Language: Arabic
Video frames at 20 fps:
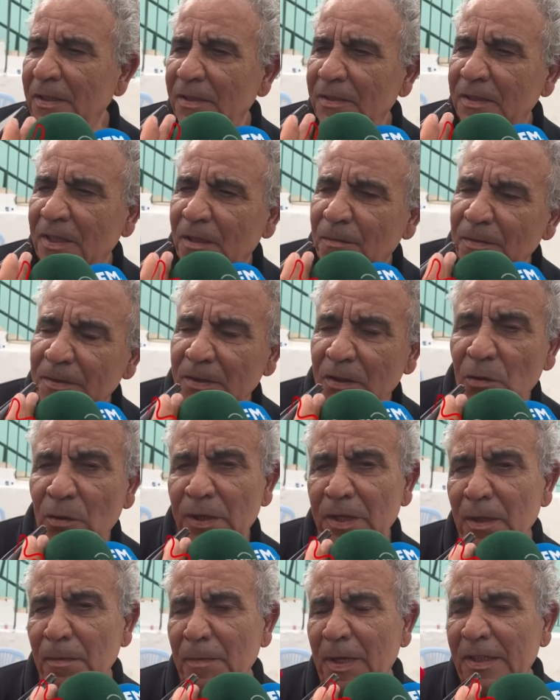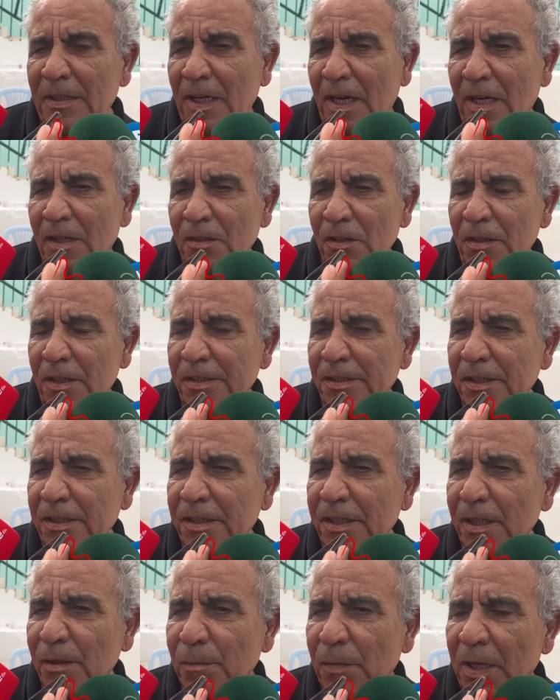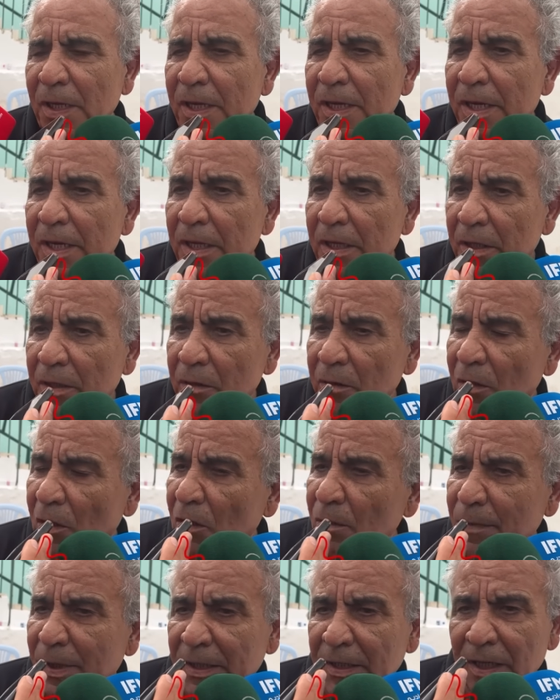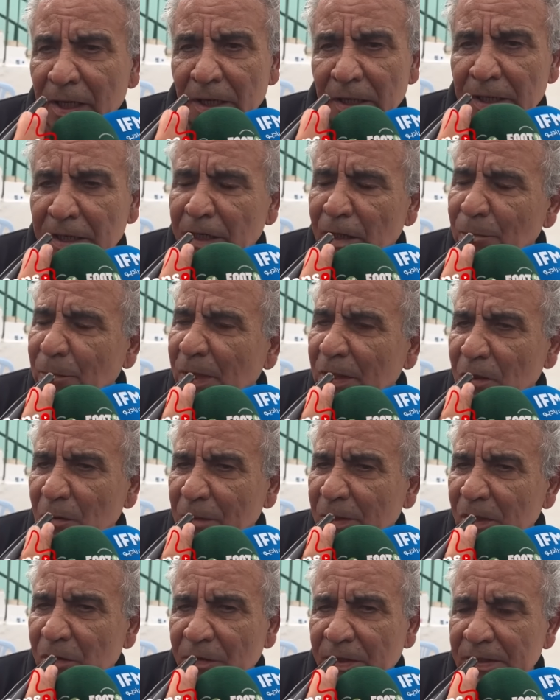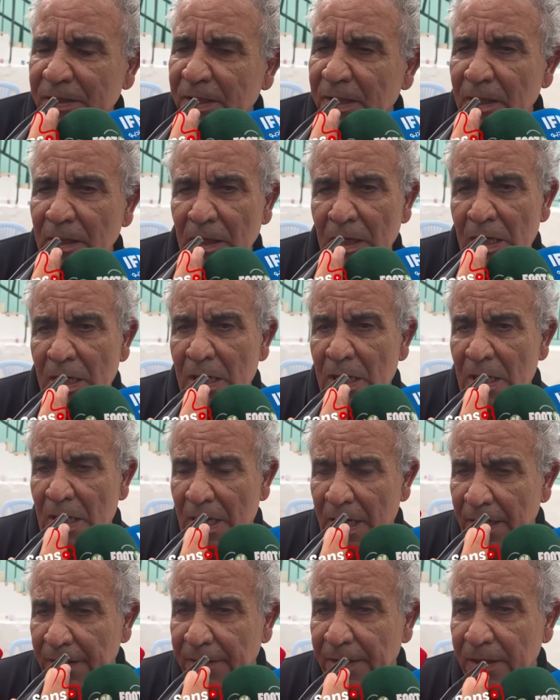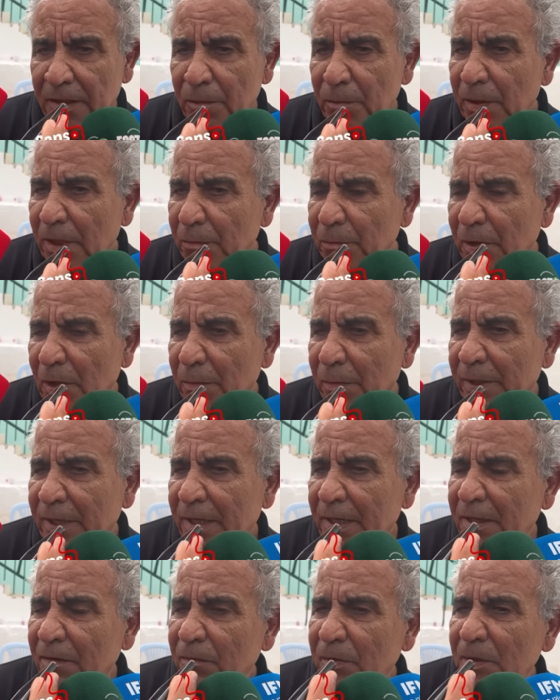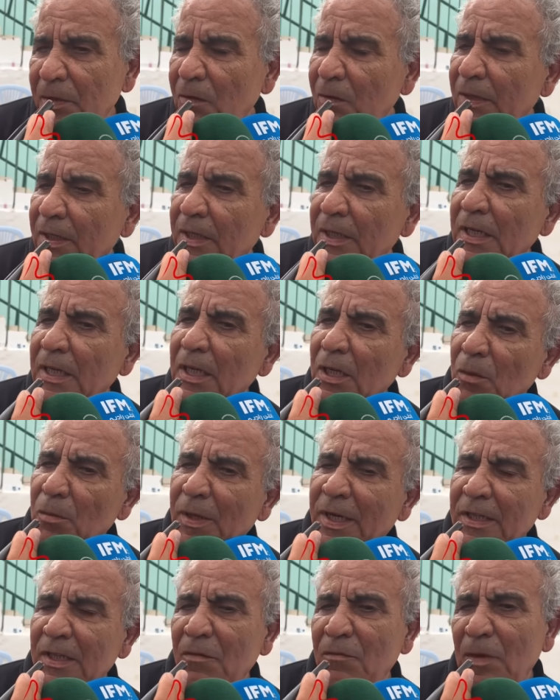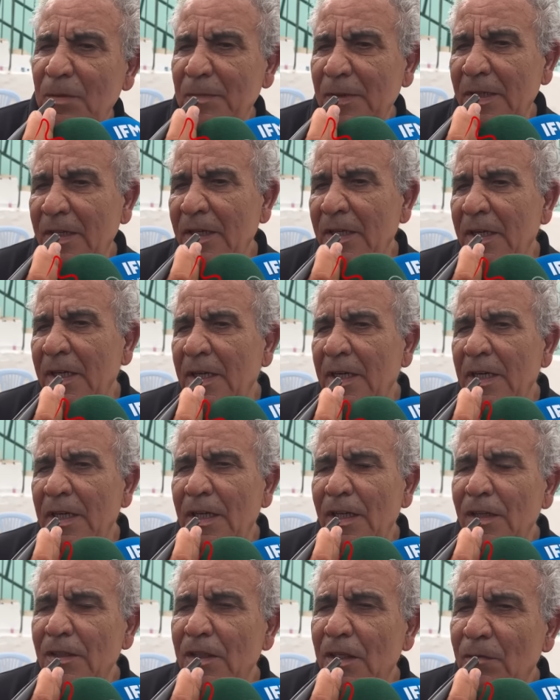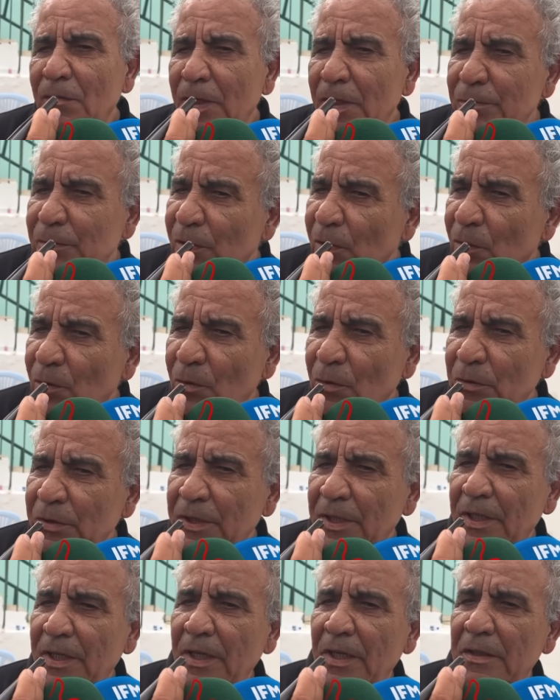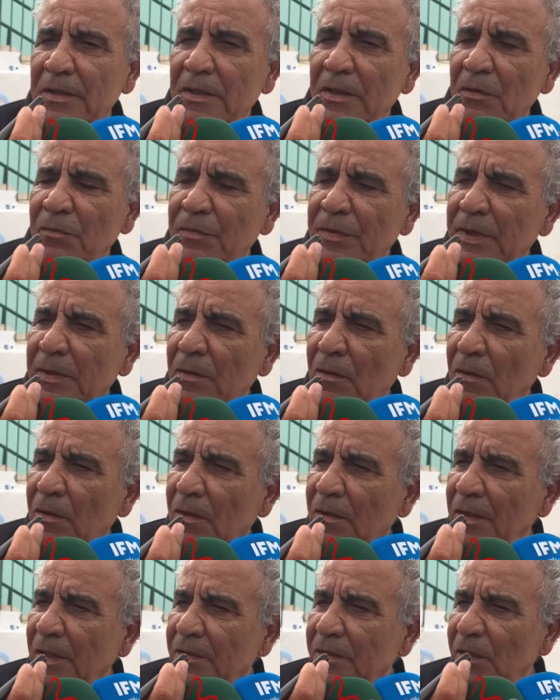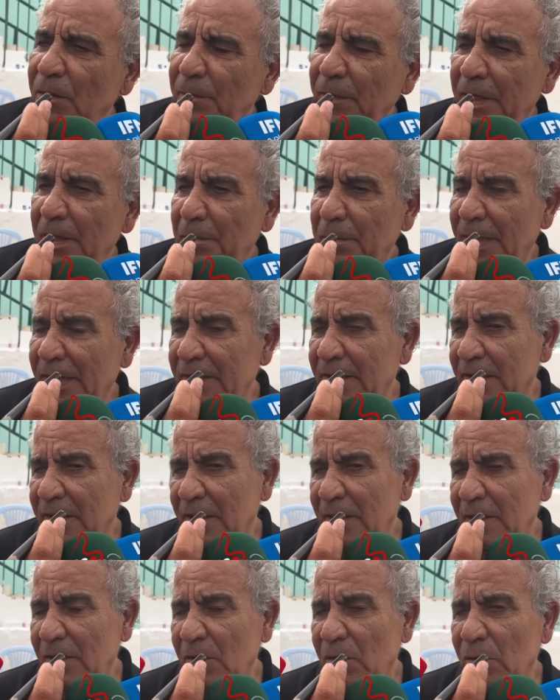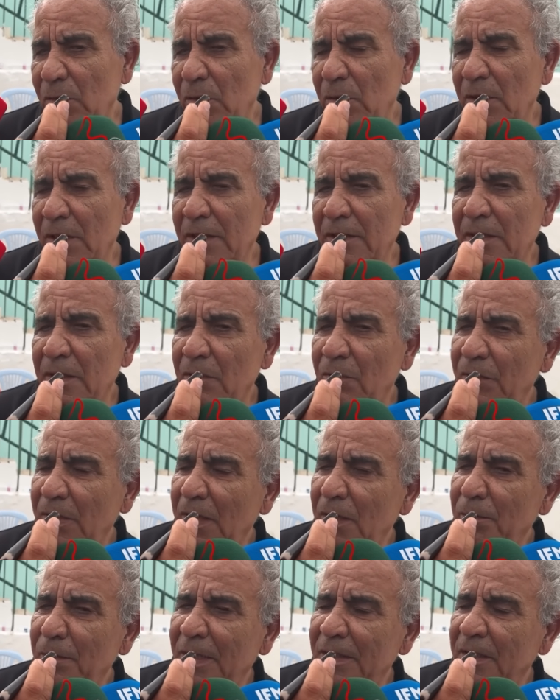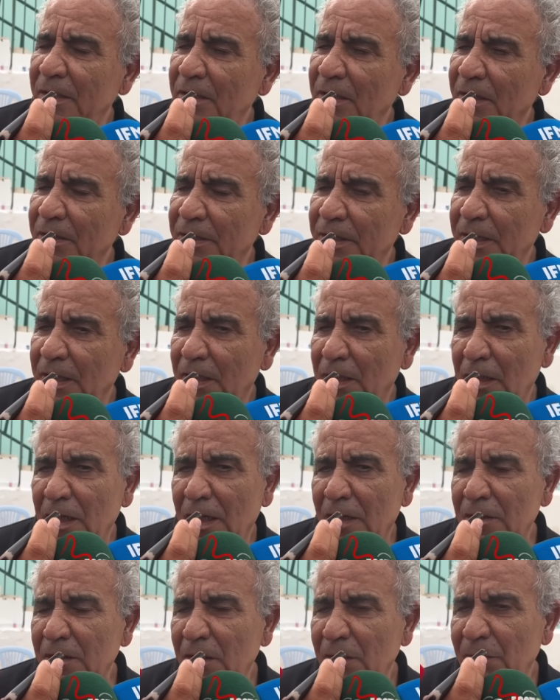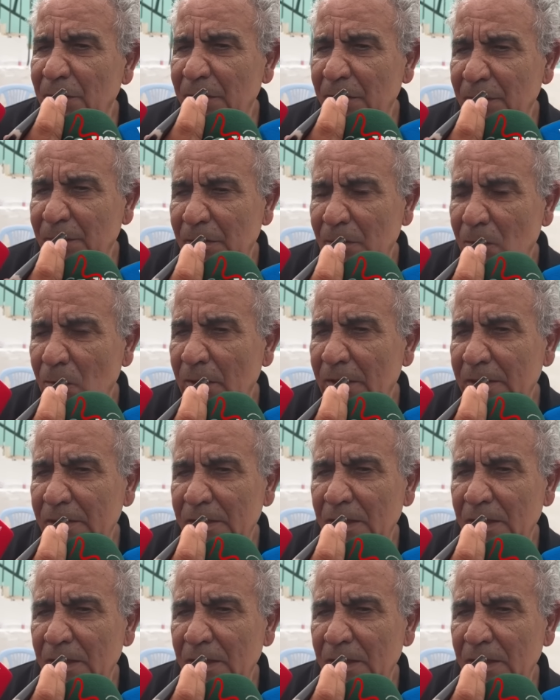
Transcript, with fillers: سي كاباسيتي وهذا معناتها حاجه ليجيتيم دونك معناتها ان با دو ماتش فاسيل حضرت الملعبيه من هذا فهمتي ولا لكن معناتها فما ان ترافاي بسيكولوجيك كي اتي في لو لونغ دو سيمين معناتها كي اتي دور ان ترافاي معناتها تكتيك كي اتي في فهمت ولا